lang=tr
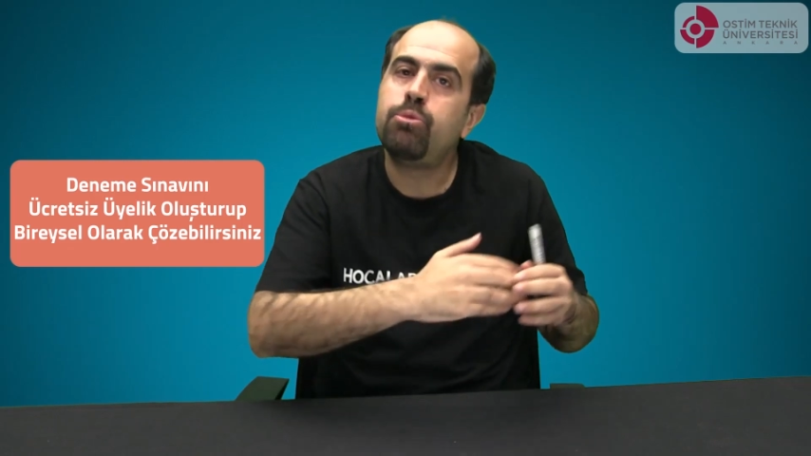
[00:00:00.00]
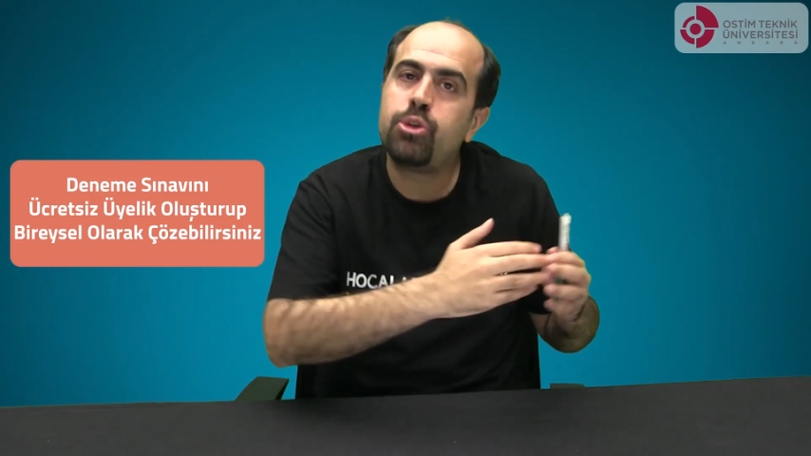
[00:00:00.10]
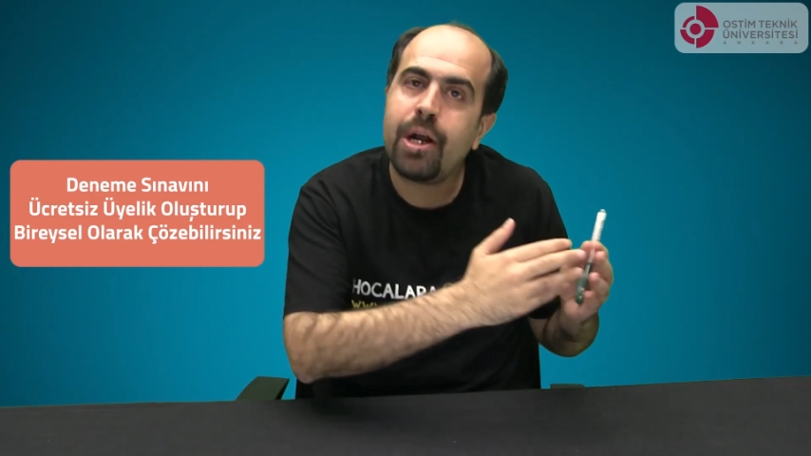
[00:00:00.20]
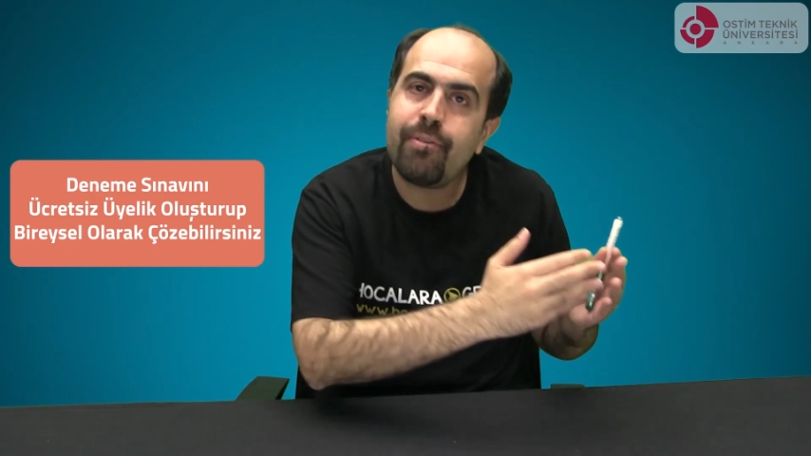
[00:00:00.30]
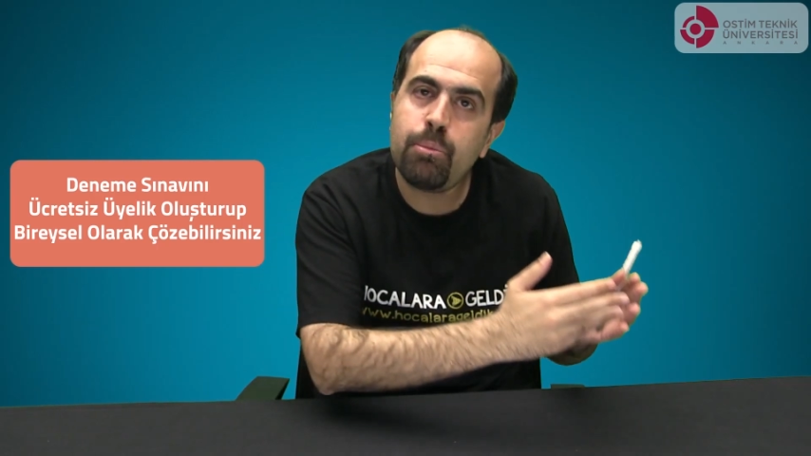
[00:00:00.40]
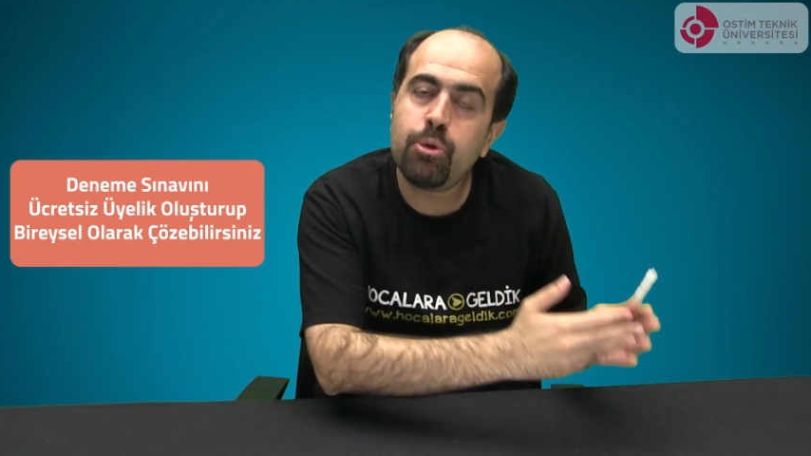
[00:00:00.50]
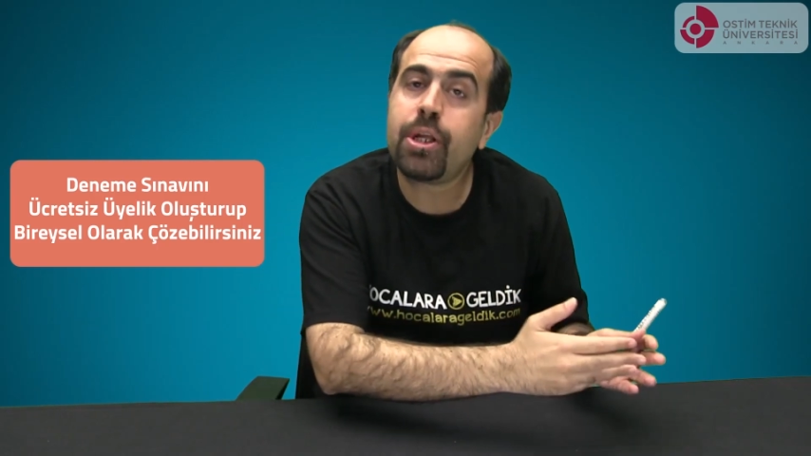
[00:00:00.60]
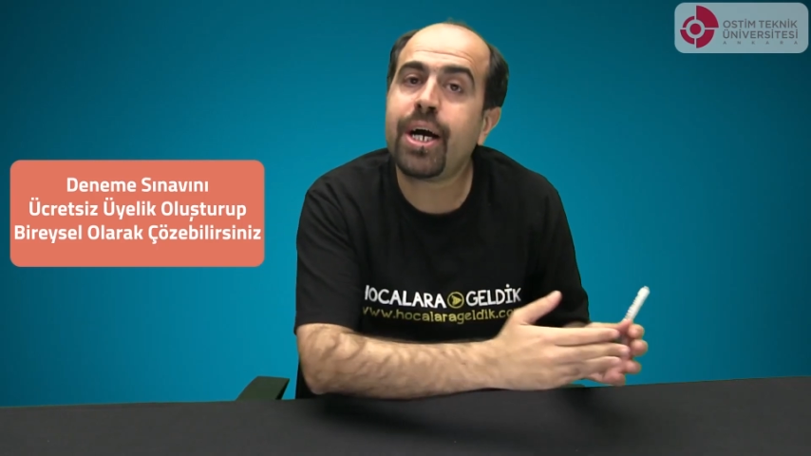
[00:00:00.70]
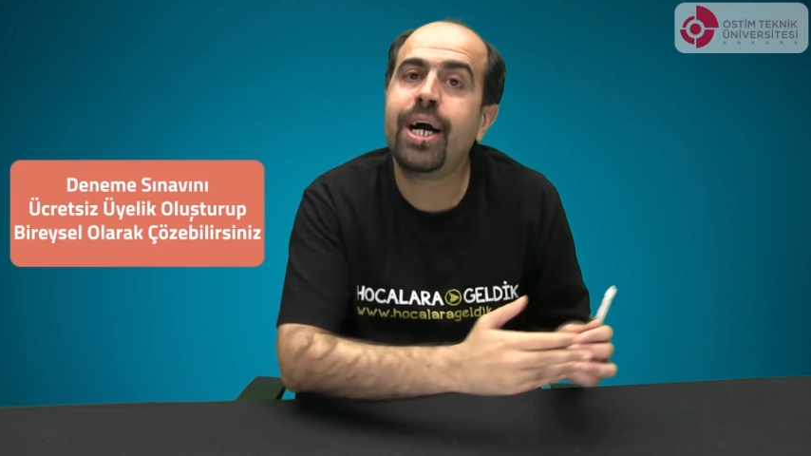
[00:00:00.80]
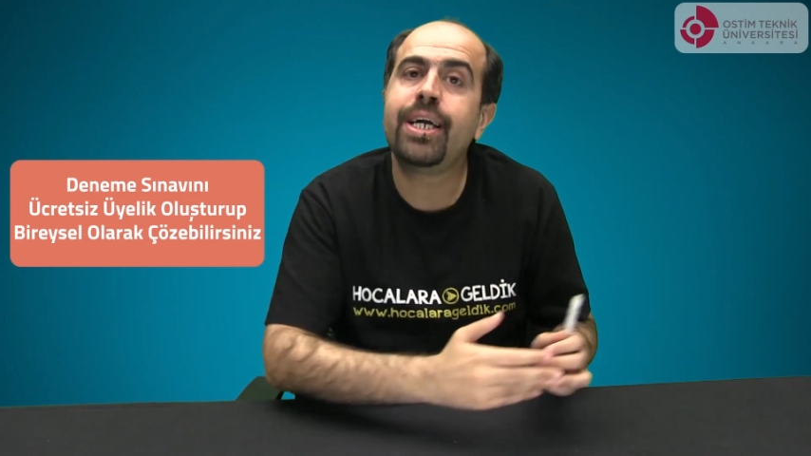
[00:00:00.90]
bu sınava
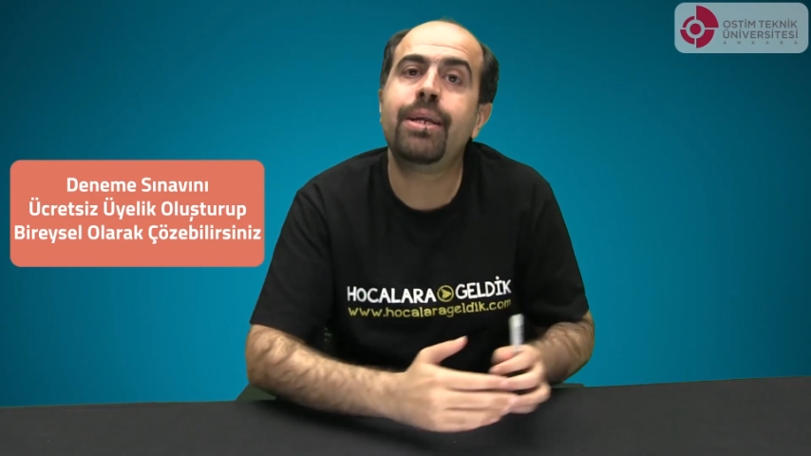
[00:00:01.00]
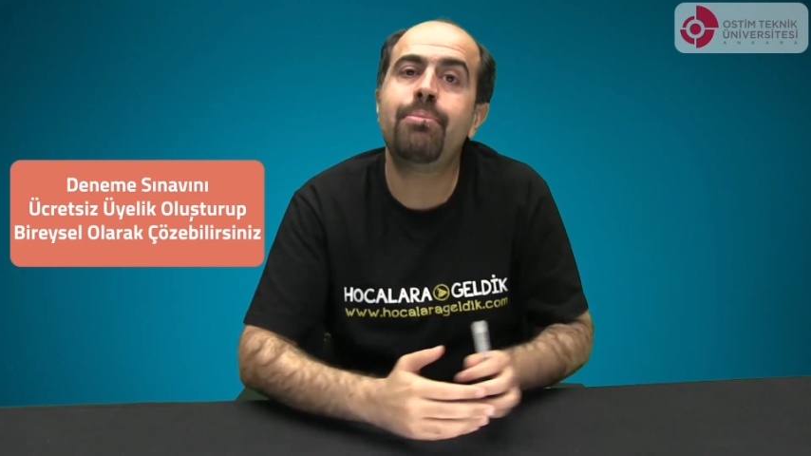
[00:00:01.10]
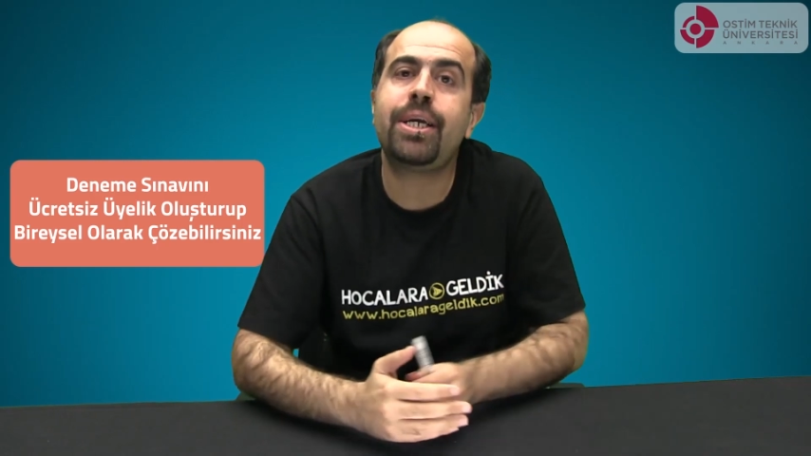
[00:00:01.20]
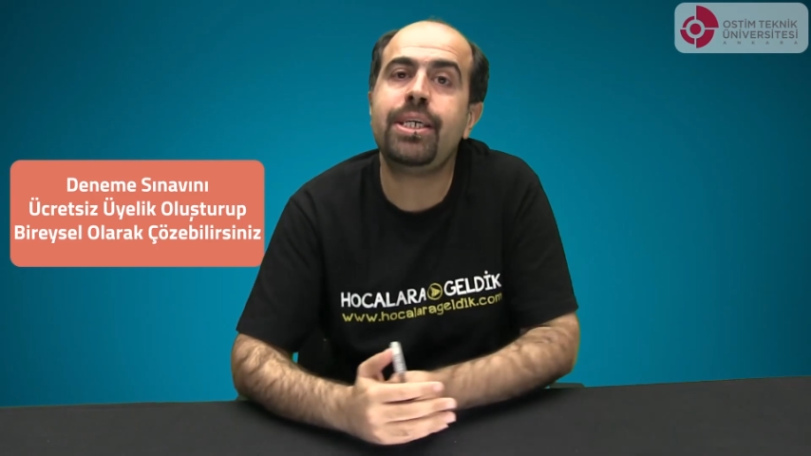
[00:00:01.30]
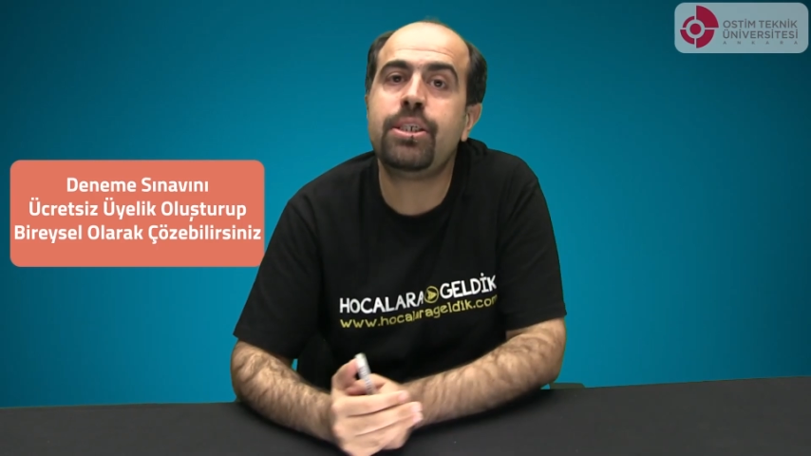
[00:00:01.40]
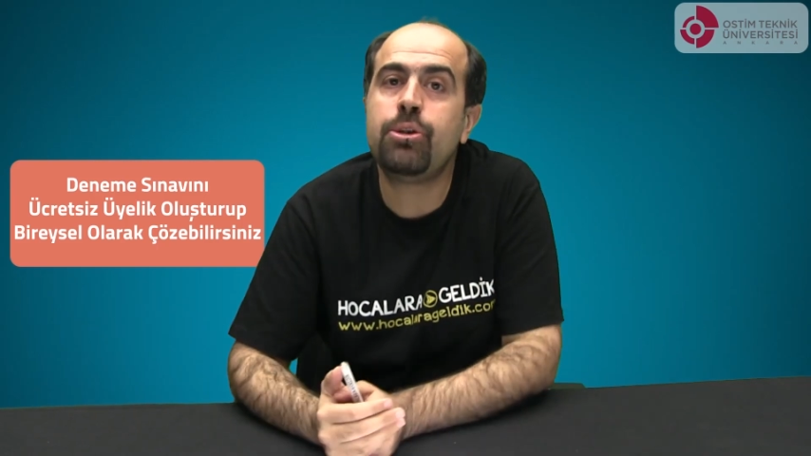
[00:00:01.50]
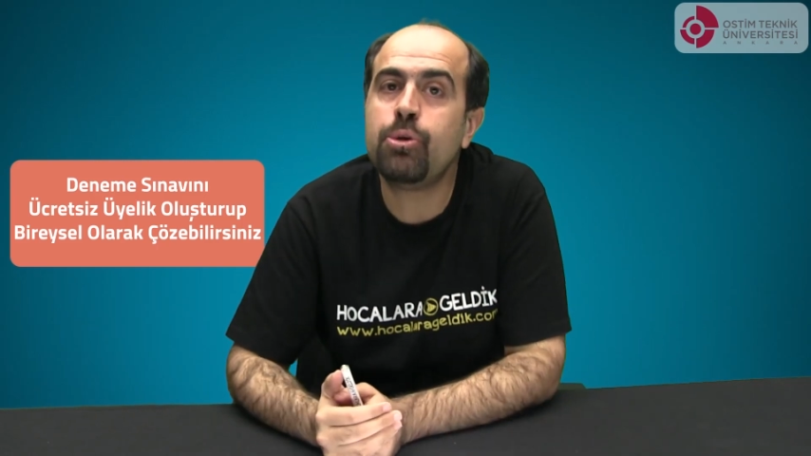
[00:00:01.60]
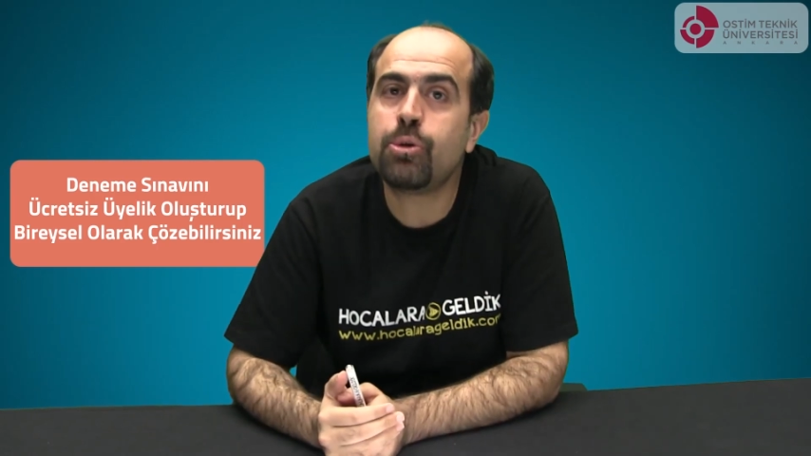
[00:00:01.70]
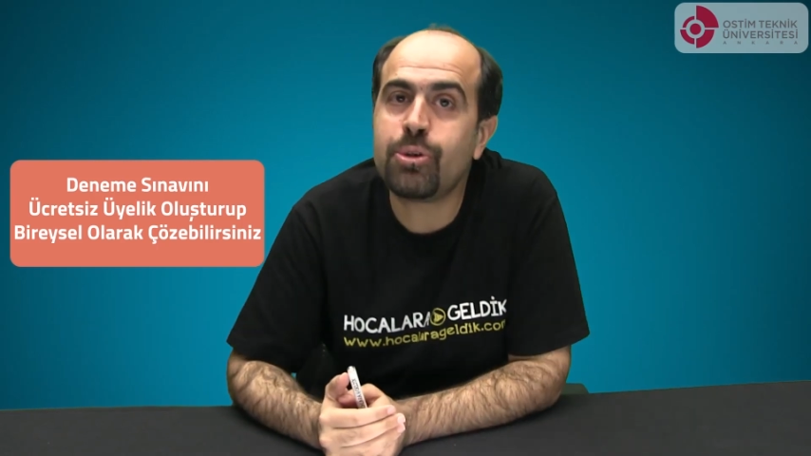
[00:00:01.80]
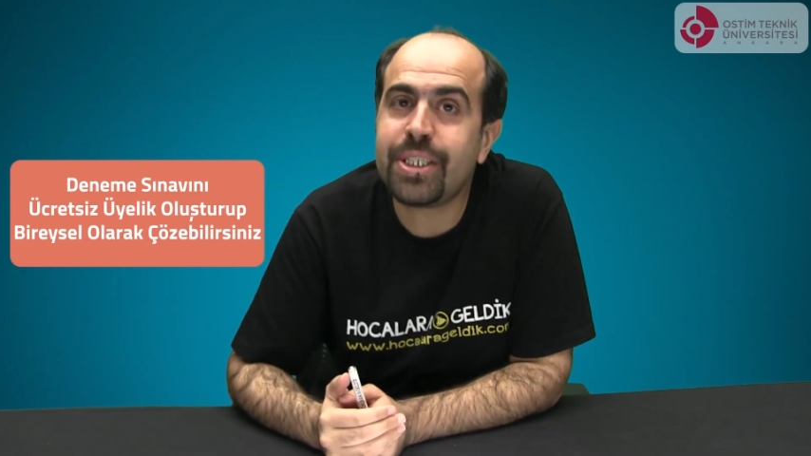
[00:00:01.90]
mutlaka girmek
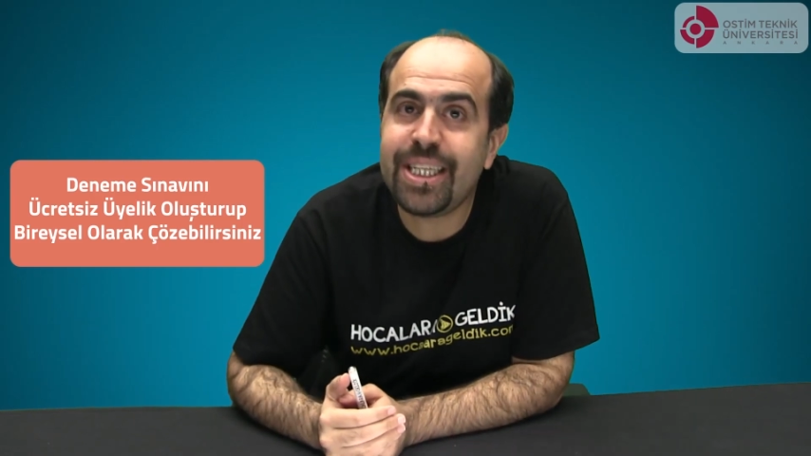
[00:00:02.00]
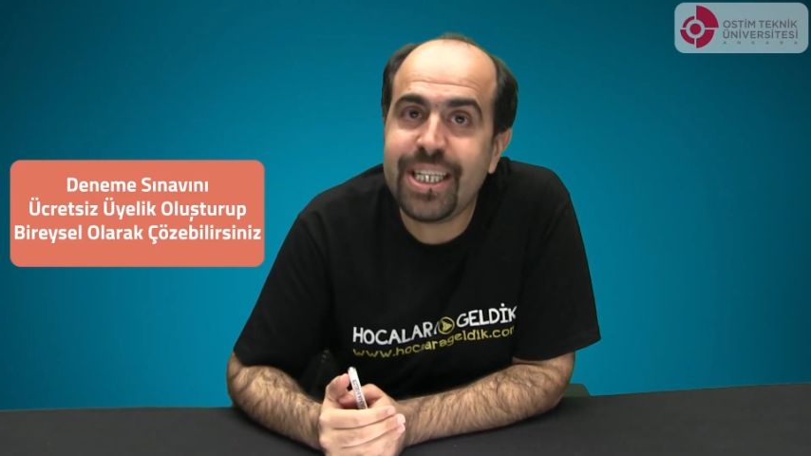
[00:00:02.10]
istiyoruz